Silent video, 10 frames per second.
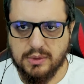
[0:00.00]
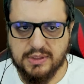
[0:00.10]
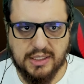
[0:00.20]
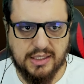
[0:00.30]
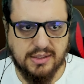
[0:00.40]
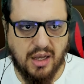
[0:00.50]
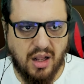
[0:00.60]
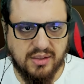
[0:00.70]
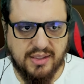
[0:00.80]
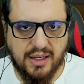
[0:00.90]
8.
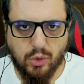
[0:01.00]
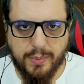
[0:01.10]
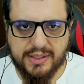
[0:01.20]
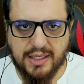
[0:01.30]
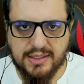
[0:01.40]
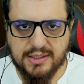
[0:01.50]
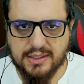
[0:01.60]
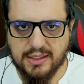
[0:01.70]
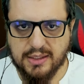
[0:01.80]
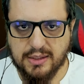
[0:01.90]
6 tane
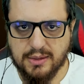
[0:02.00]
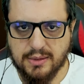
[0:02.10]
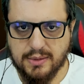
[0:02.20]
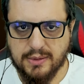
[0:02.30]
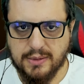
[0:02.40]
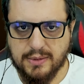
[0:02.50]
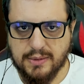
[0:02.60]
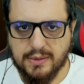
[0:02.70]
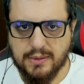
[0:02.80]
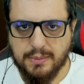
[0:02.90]
domates.
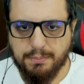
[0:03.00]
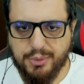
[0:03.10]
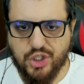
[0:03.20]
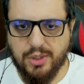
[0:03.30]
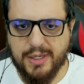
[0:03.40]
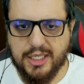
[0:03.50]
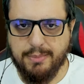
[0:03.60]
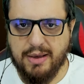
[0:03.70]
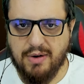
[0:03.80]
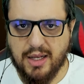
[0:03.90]
Pişir
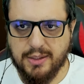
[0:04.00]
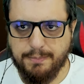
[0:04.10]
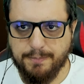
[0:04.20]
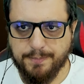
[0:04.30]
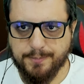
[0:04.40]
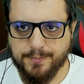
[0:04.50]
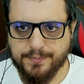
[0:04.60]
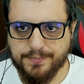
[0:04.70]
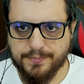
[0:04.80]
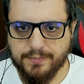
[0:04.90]
bakayım evladım.
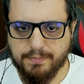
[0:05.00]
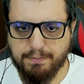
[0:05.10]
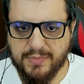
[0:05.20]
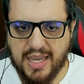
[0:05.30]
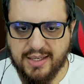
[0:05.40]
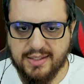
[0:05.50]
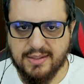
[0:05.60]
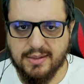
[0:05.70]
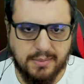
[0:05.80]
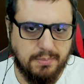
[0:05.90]
Tak.
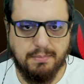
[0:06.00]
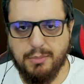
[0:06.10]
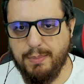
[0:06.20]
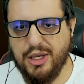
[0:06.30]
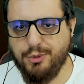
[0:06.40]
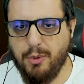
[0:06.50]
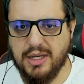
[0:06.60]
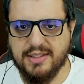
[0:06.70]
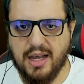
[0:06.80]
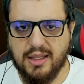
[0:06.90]
Bir 5
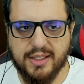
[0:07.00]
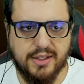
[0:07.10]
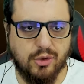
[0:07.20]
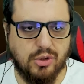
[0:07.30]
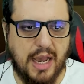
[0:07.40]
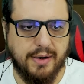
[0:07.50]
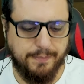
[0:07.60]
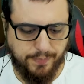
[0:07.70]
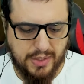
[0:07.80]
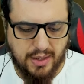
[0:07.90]
puan sağlık. Güzel.
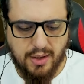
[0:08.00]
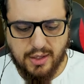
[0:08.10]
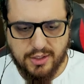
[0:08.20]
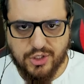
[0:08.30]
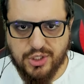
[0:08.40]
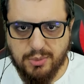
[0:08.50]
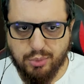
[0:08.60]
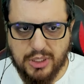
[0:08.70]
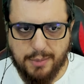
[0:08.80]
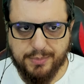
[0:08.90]
Şimdi
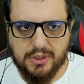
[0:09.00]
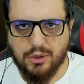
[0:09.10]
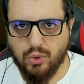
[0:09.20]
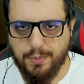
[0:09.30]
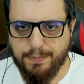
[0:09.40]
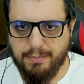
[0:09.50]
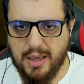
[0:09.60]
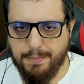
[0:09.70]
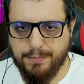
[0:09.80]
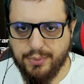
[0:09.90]
bunu yaptıktan sonra
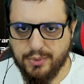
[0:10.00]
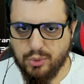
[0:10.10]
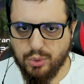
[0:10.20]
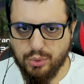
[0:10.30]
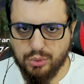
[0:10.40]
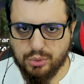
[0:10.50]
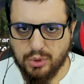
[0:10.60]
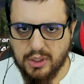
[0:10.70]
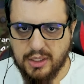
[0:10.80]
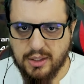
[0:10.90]
map
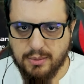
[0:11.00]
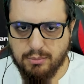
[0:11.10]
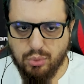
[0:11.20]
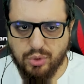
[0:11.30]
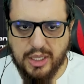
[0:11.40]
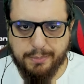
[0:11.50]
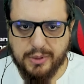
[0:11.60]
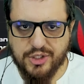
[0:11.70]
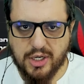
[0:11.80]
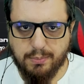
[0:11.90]
diyoruz. Burada
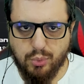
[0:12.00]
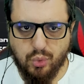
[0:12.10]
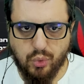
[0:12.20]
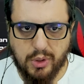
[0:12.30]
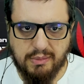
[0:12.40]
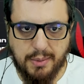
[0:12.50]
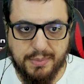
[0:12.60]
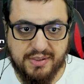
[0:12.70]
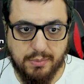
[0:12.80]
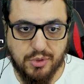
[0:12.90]
yapılacak bütün görevleri
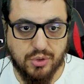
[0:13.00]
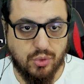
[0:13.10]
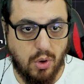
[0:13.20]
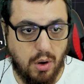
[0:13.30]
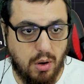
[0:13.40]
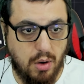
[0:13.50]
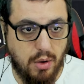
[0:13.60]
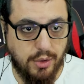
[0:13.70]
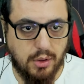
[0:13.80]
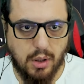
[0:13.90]
bitirmişiz.
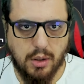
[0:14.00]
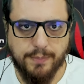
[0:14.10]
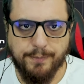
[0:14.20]
Harika.